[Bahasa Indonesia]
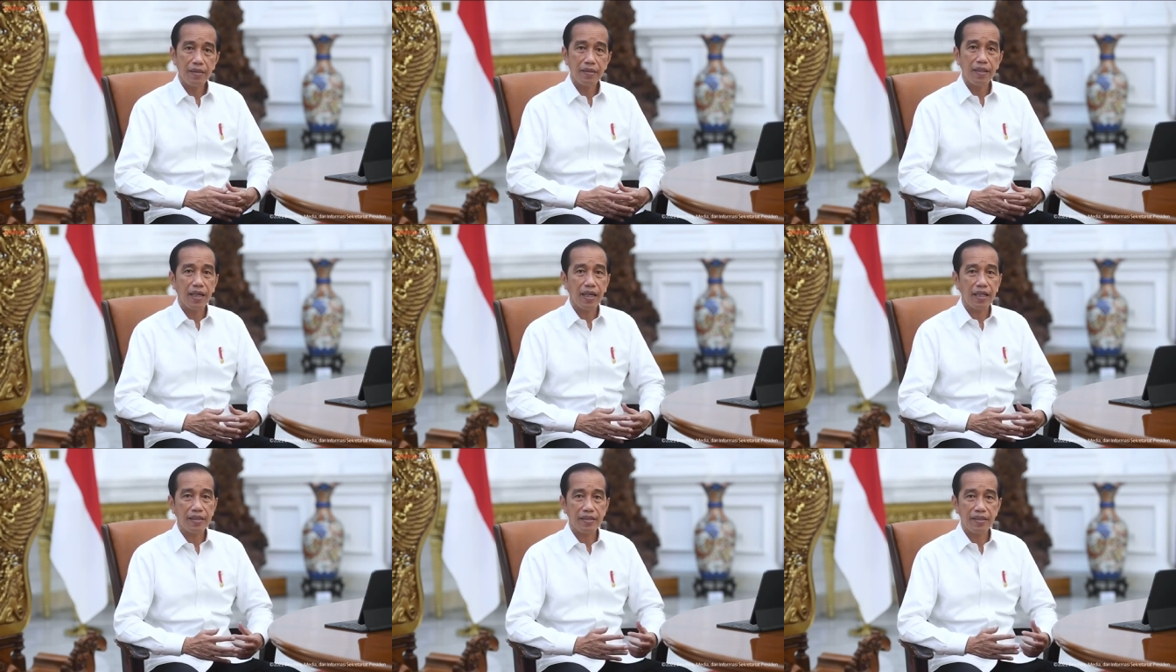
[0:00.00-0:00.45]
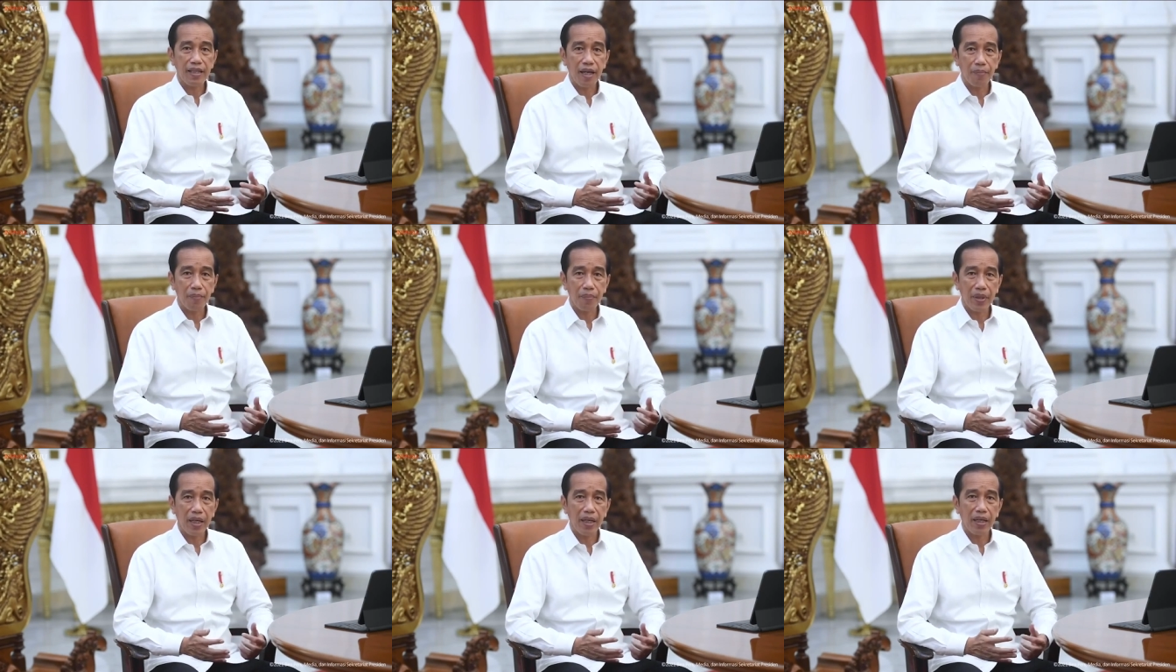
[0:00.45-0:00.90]
Jangan
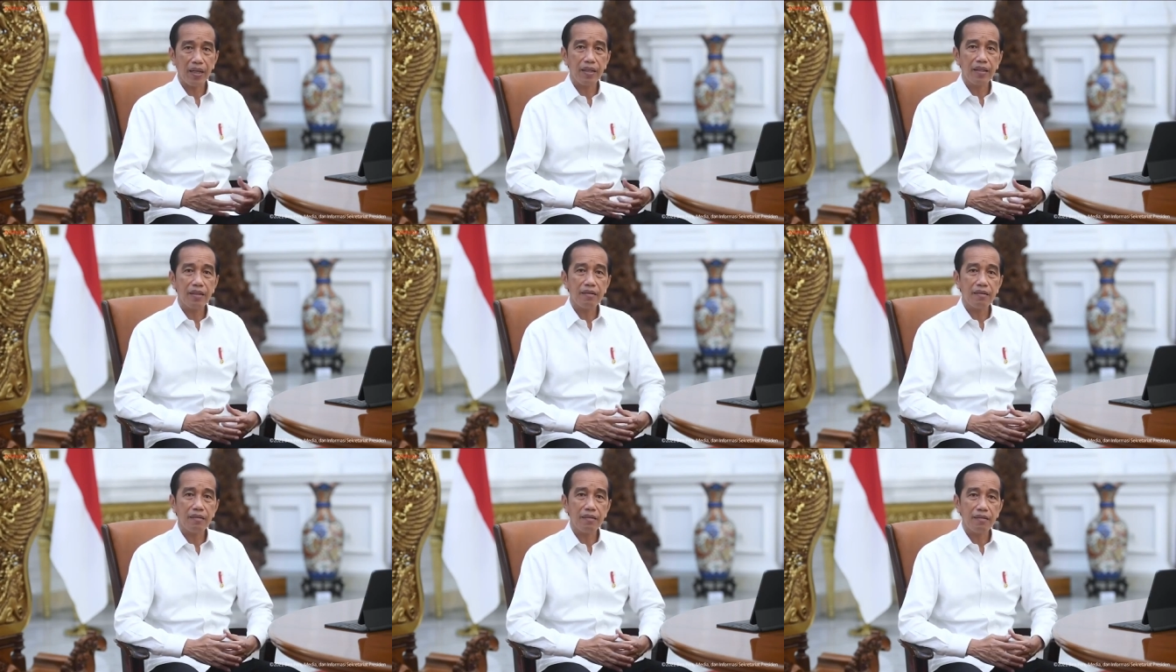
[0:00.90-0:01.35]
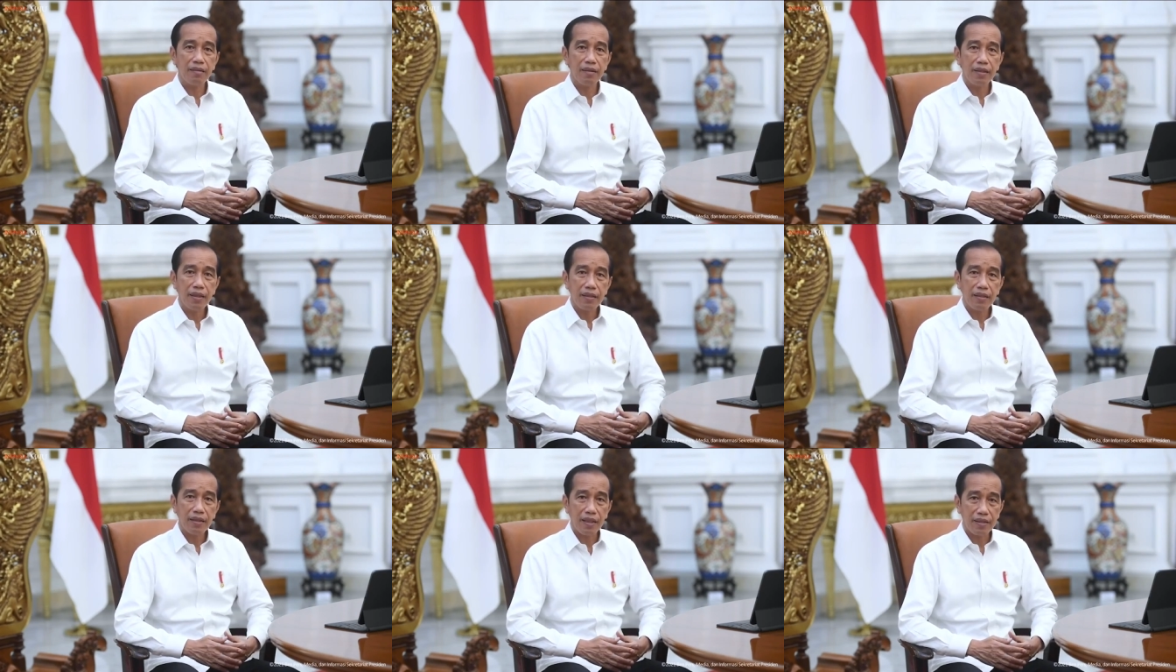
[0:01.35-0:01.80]
sampai
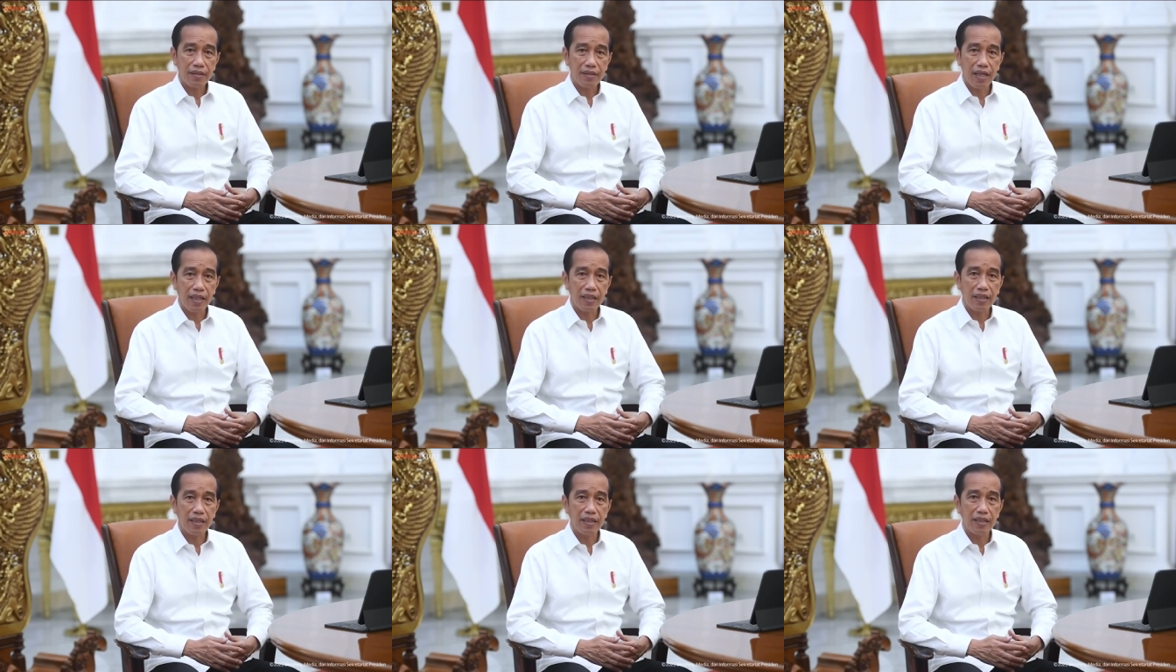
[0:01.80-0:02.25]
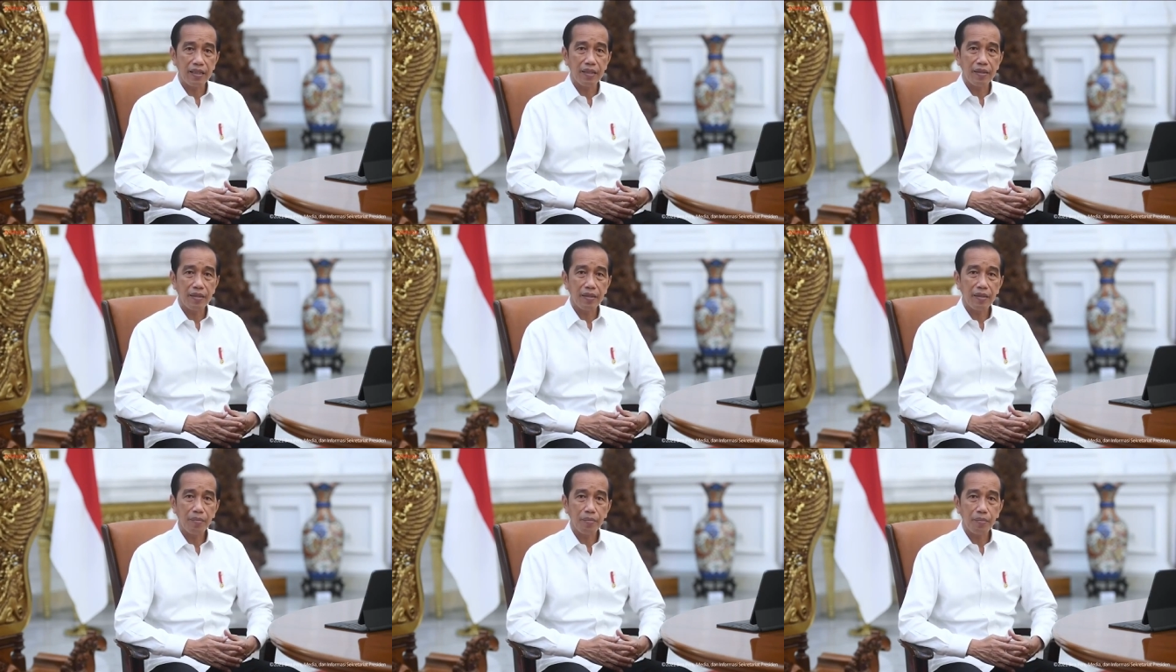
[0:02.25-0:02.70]

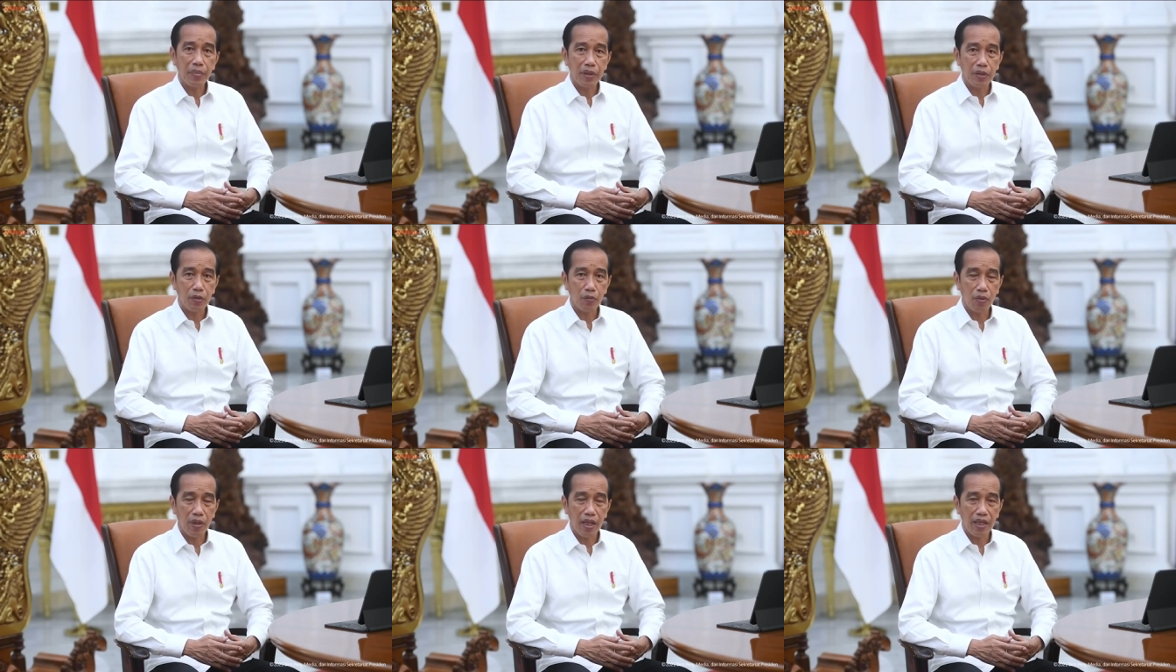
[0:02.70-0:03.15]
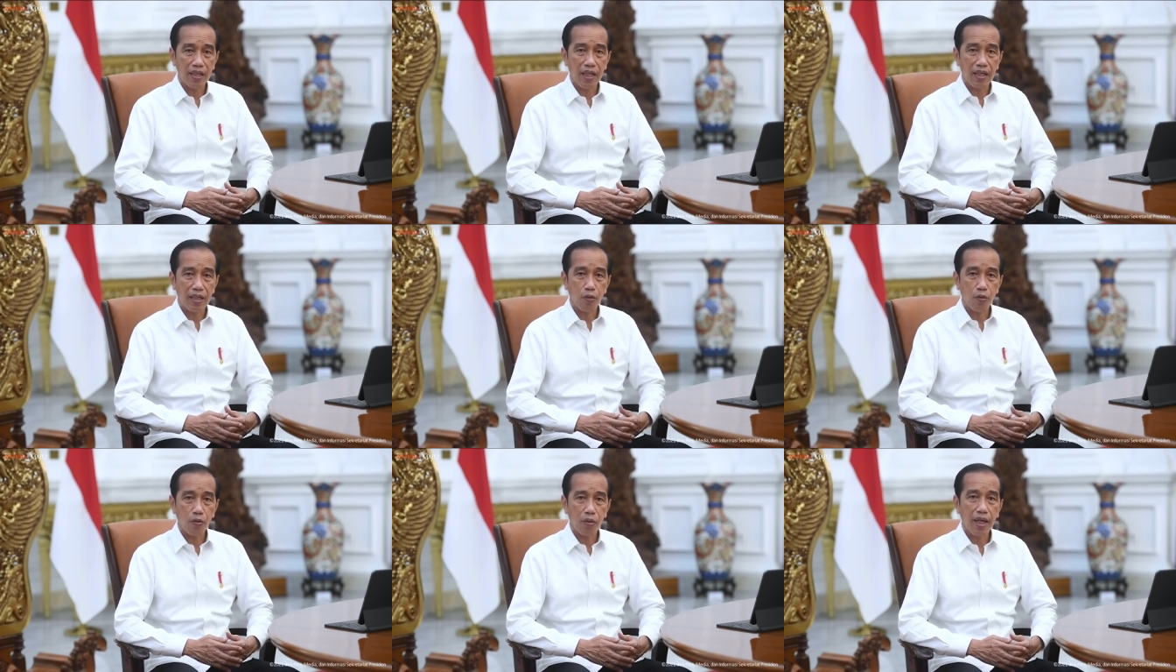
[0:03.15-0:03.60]
terjadi
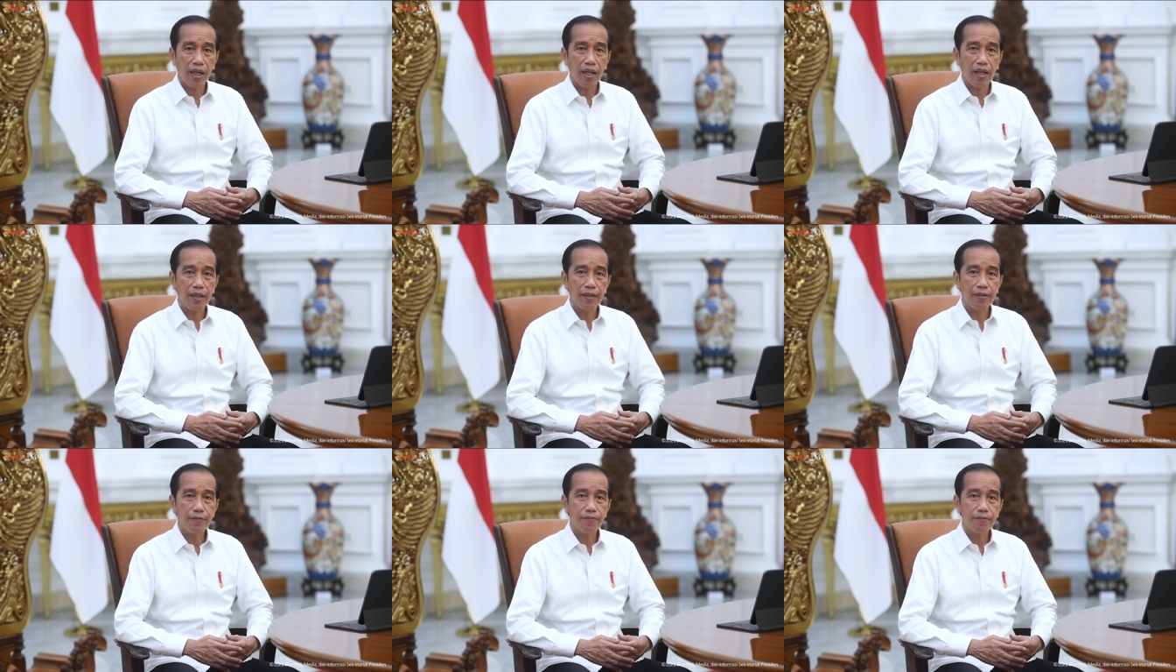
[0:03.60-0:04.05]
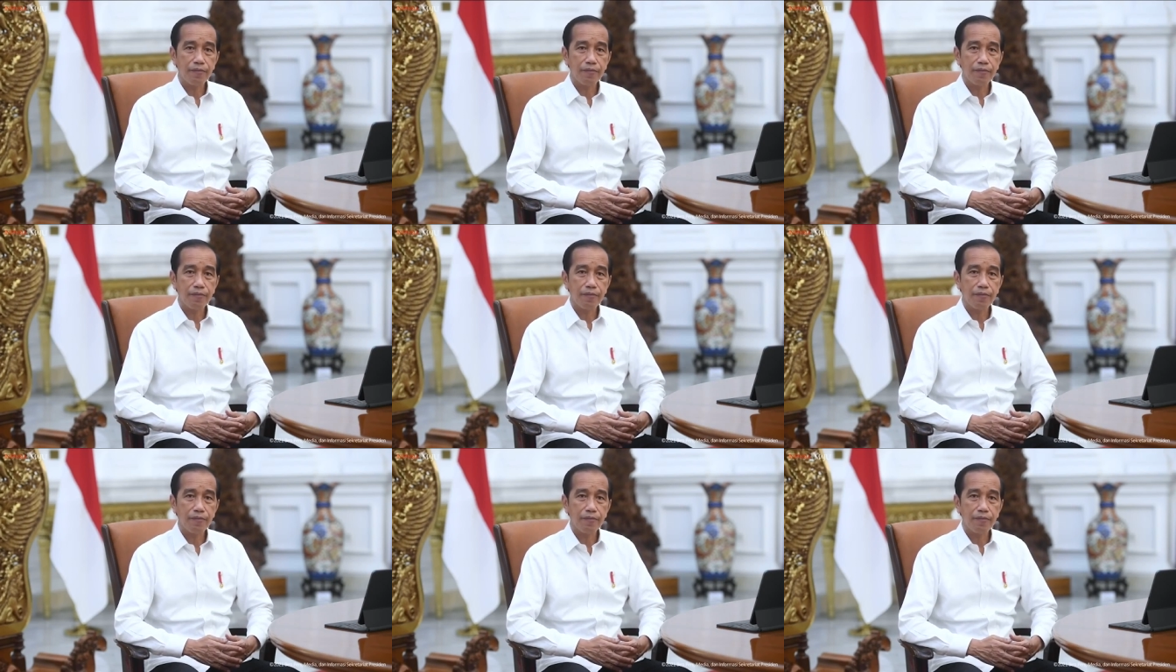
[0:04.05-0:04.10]
penularan lokal.